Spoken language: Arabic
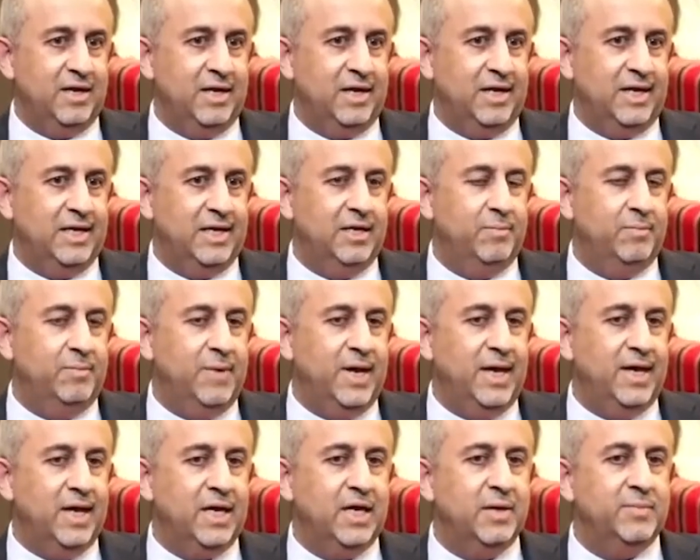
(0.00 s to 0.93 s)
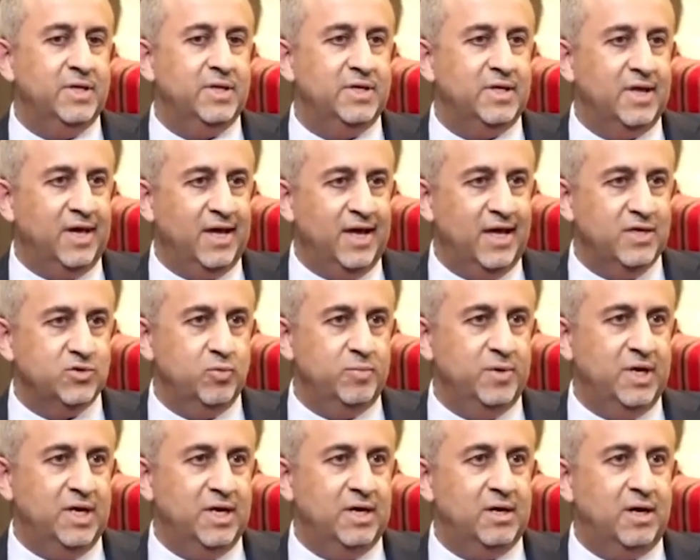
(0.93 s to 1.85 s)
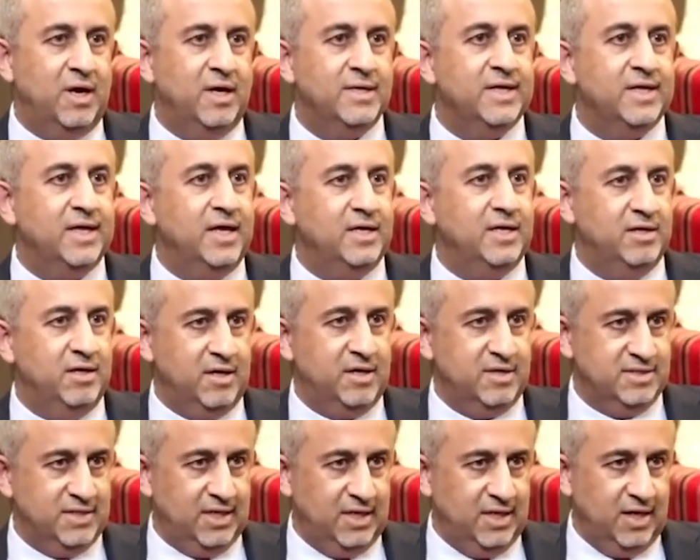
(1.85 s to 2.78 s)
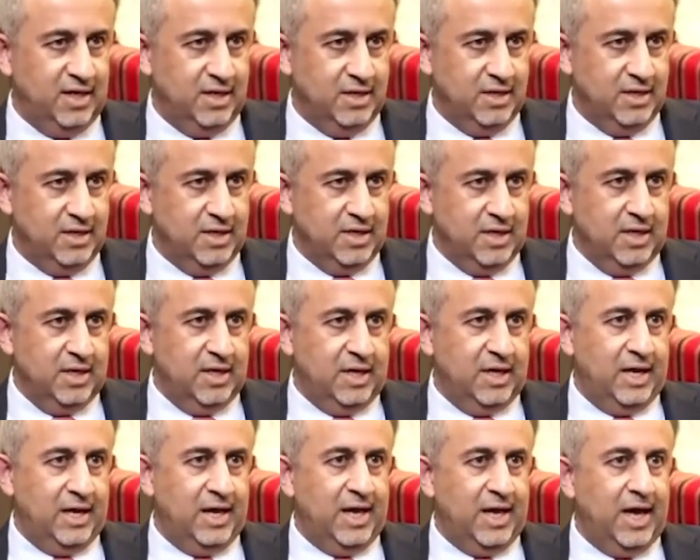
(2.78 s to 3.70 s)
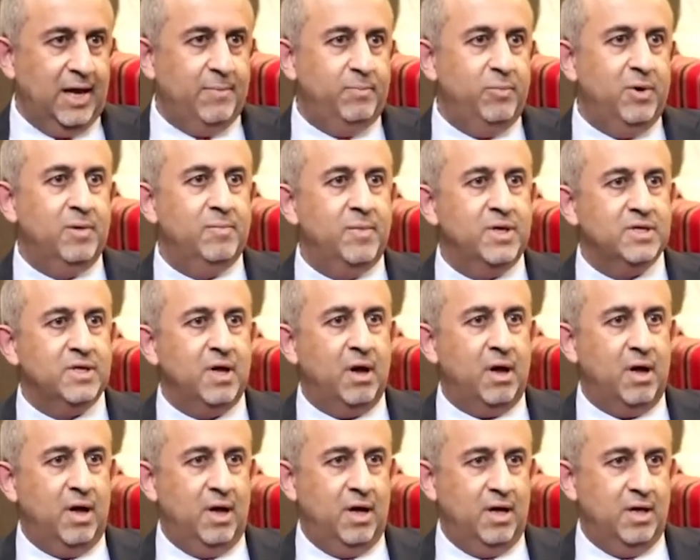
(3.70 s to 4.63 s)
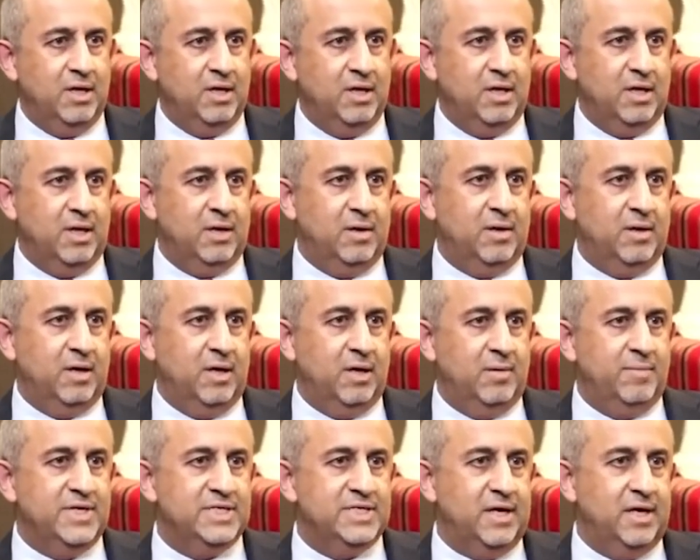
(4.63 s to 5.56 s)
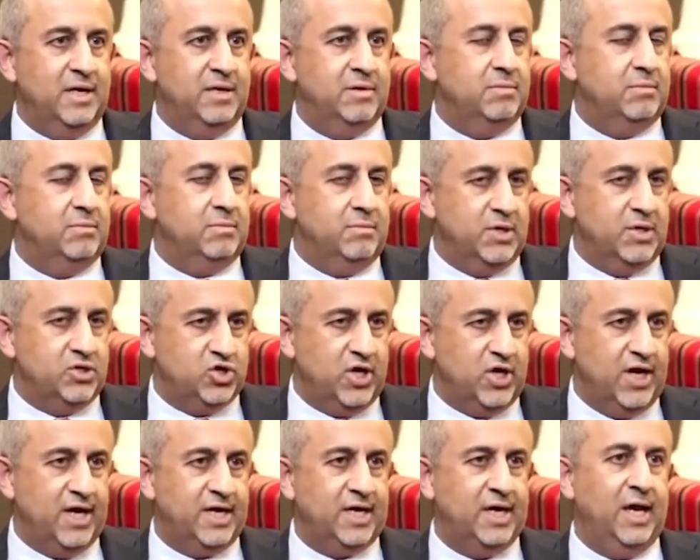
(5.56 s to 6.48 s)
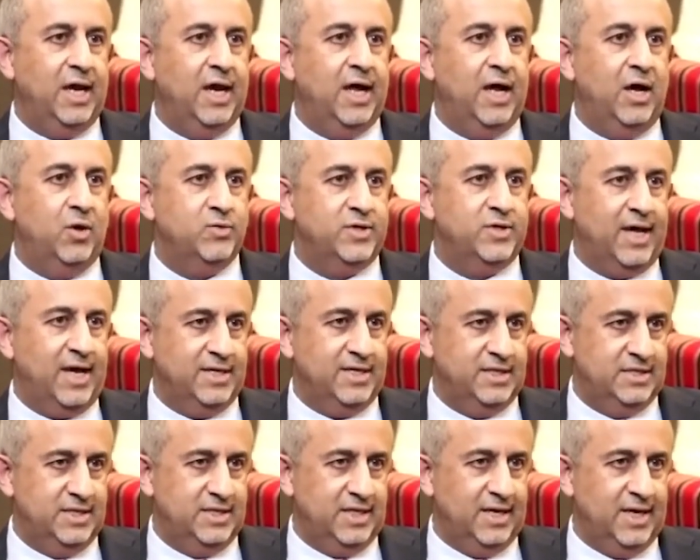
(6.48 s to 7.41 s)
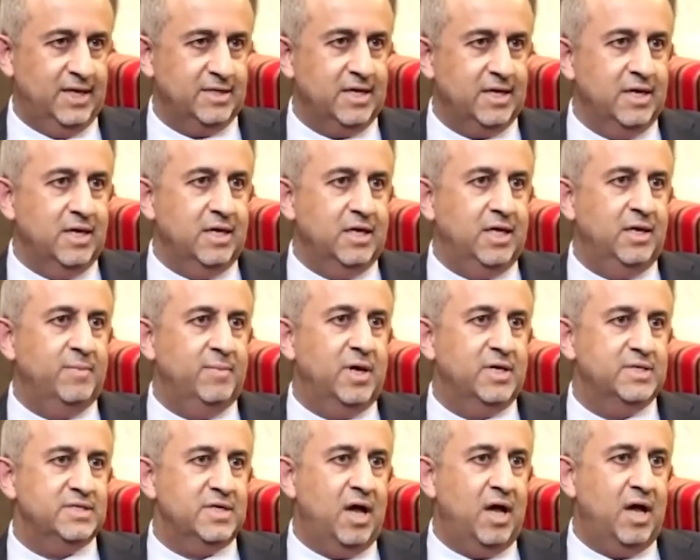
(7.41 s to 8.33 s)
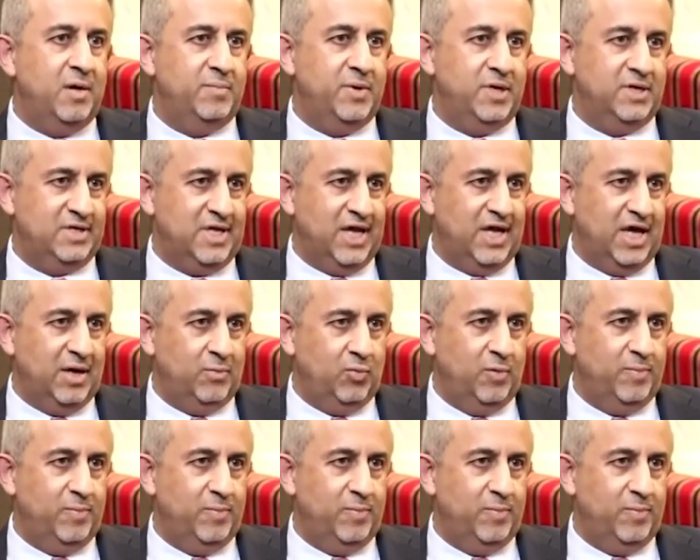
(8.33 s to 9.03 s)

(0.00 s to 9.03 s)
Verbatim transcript: يعني ما يجب اتخاذه من اجراءات احترازيه آه، قبل ما تقع آه، مثلا مشاكل او تحديات يبقى صعب التعامل